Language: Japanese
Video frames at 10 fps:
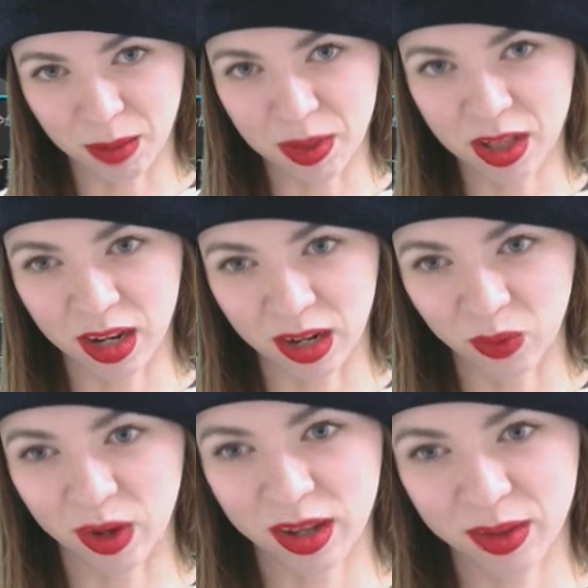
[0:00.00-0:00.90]
メだな
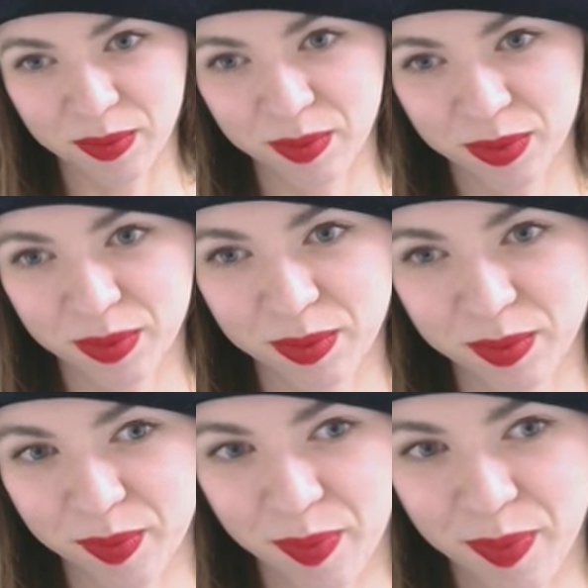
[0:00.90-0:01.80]
こ
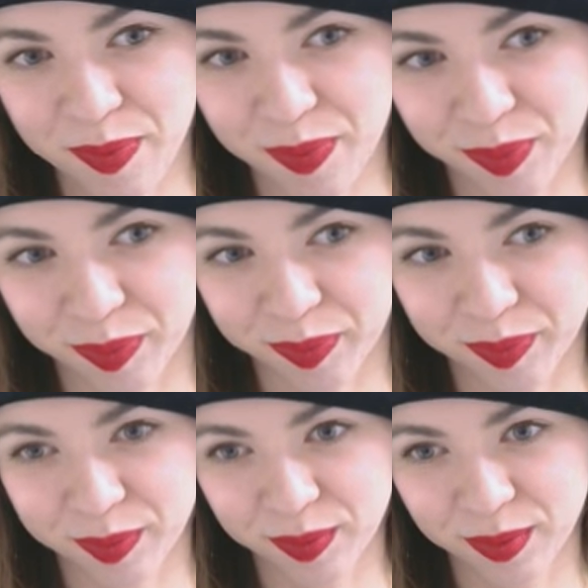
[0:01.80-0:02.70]
れ
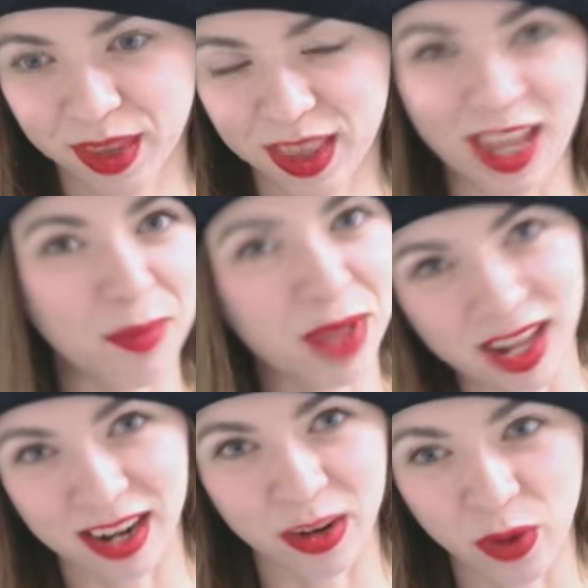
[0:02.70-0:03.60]
ダメ
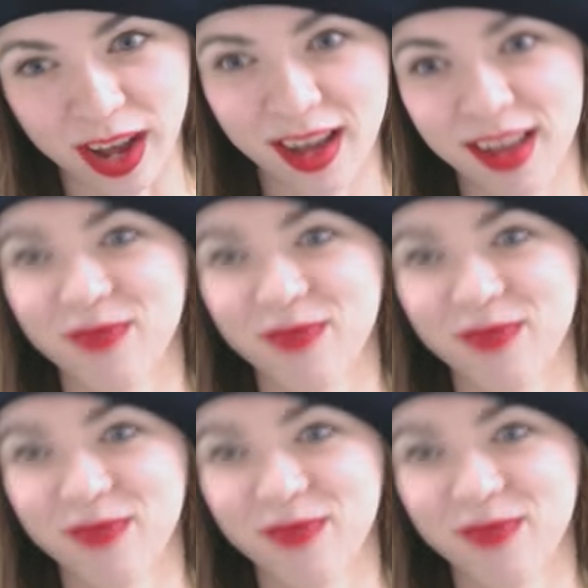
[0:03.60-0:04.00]
だなこれ。